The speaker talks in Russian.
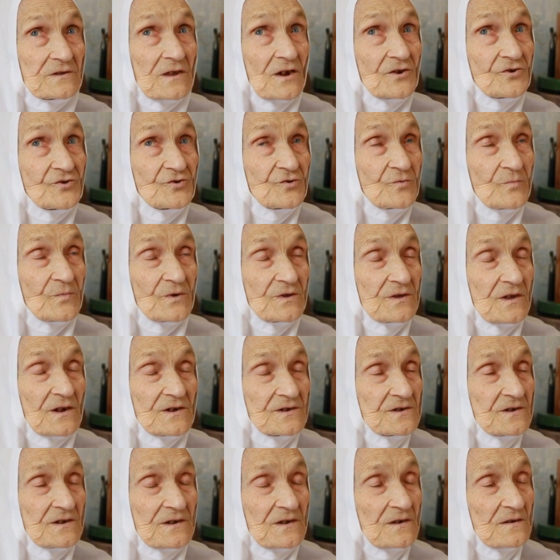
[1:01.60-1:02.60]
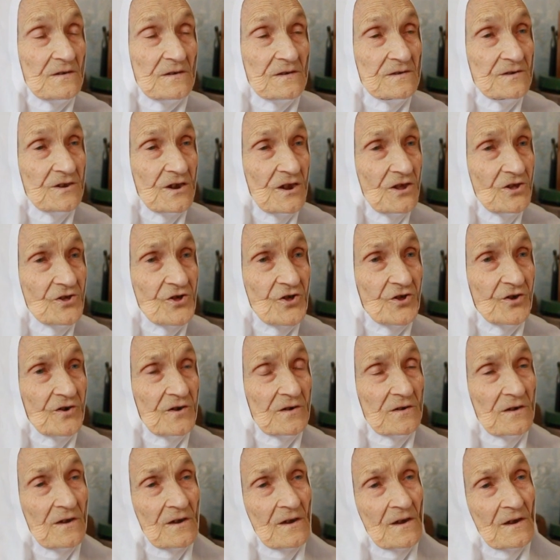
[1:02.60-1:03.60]
так, чтобы даже и
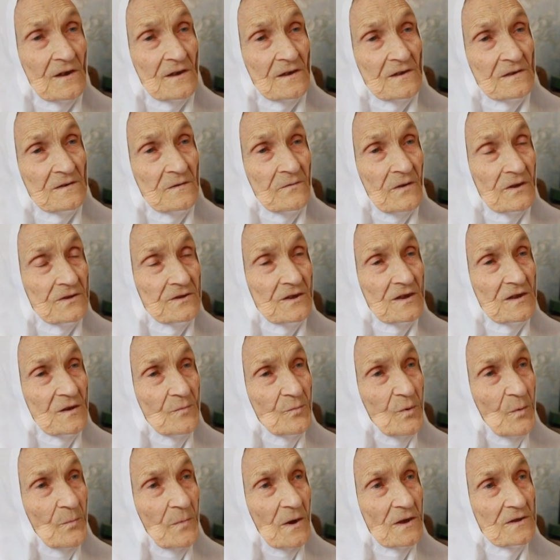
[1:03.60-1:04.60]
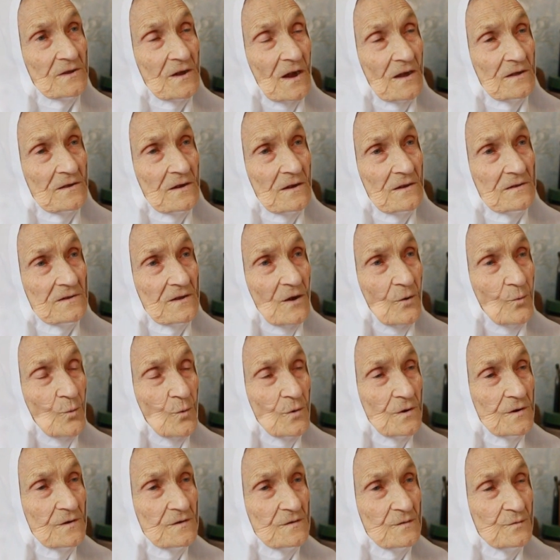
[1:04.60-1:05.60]
стрелочка света не попадала на
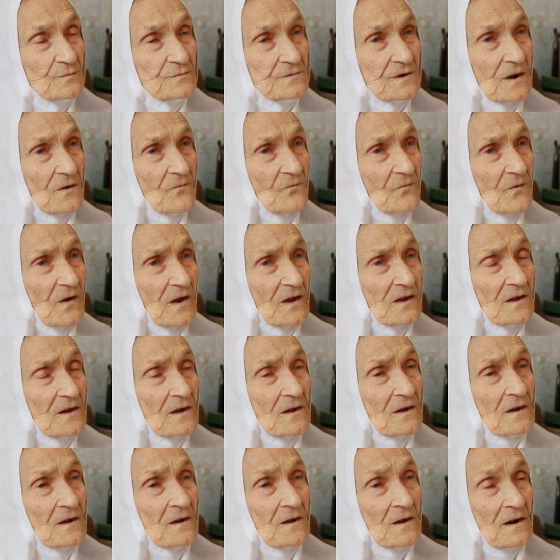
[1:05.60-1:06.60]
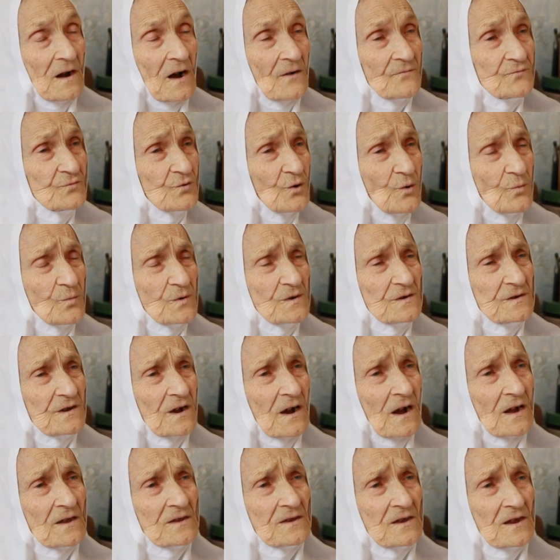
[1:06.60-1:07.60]
улицу. Трамваи, автобусы
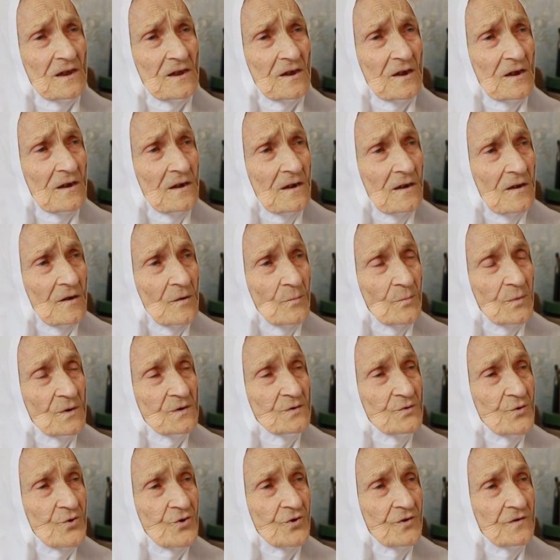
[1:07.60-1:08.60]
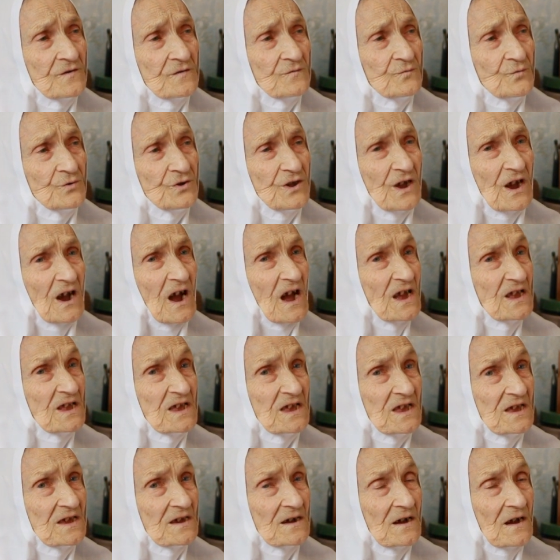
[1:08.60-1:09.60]
ходили по существу
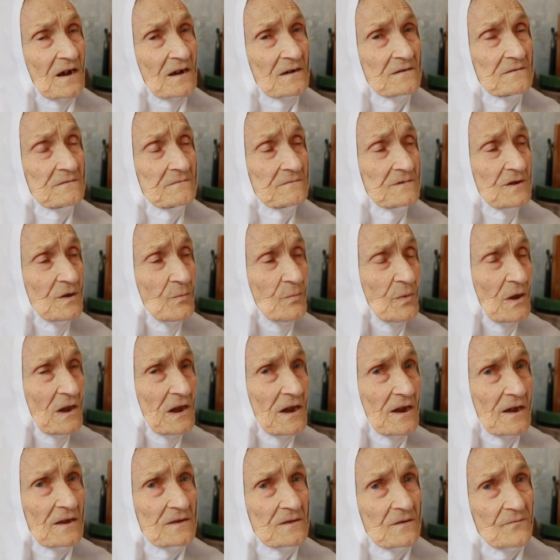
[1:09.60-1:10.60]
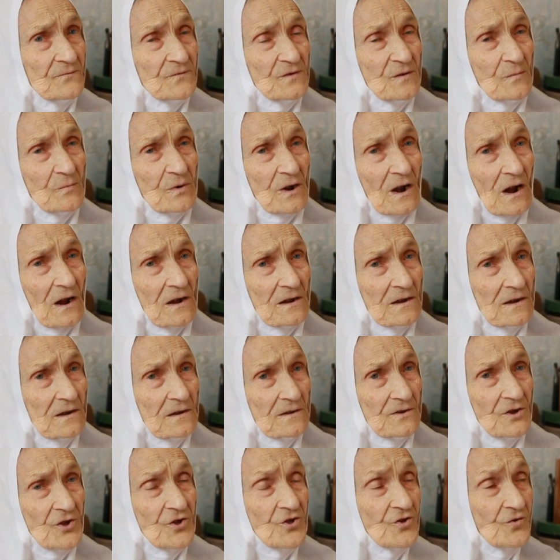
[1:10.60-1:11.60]
никакие. Ни билетов не брали,
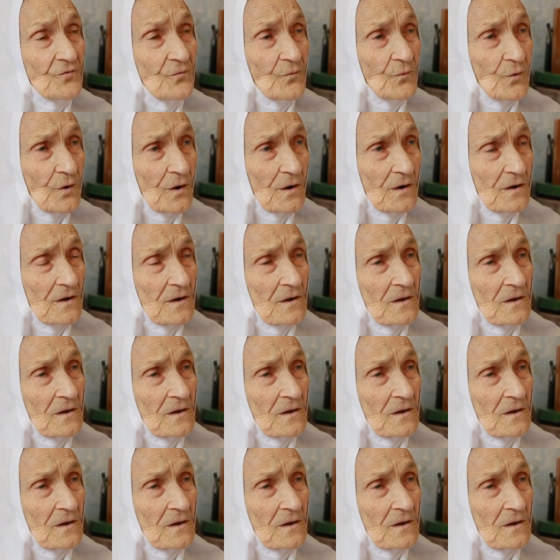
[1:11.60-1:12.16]
ничего.